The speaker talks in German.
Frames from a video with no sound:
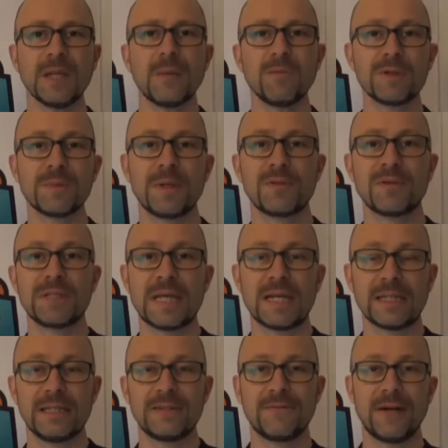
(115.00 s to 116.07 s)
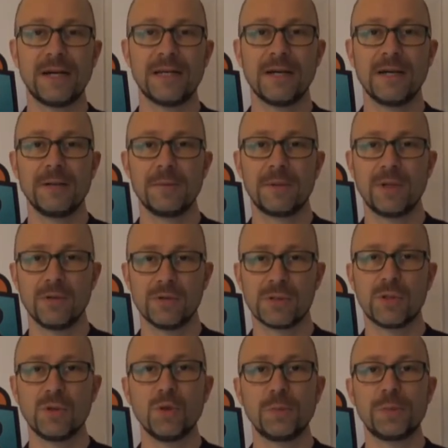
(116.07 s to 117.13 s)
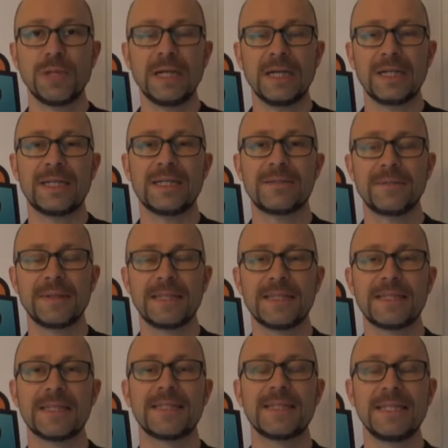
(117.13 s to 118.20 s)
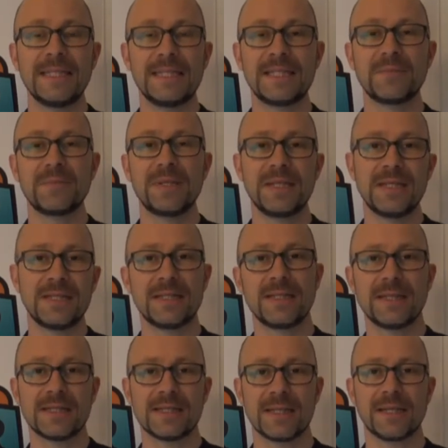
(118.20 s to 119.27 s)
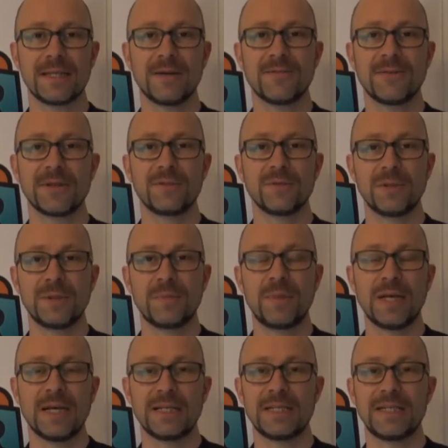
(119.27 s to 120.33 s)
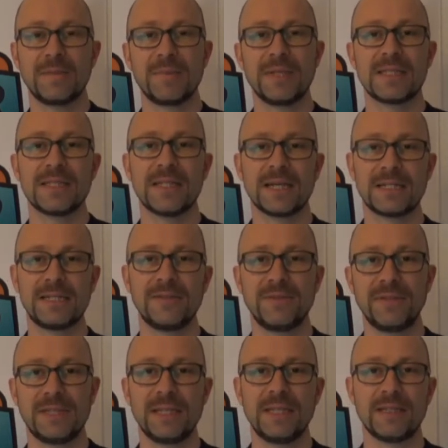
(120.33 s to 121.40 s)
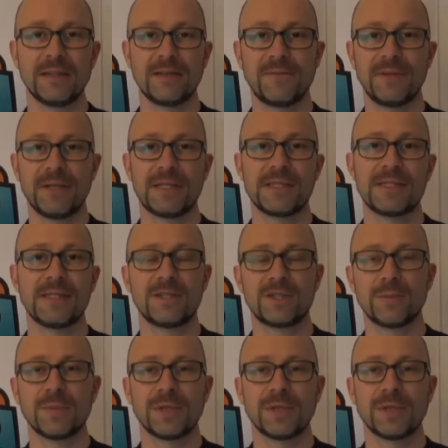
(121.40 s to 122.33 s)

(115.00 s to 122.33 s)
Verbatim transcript: muss man natürlich sagen, ich fahre ja in Closed Loop, deswegen ist das easy peasy. Da sage ich einfach nur, ich plane die nächste Aktivität, dann fährt das Ding schon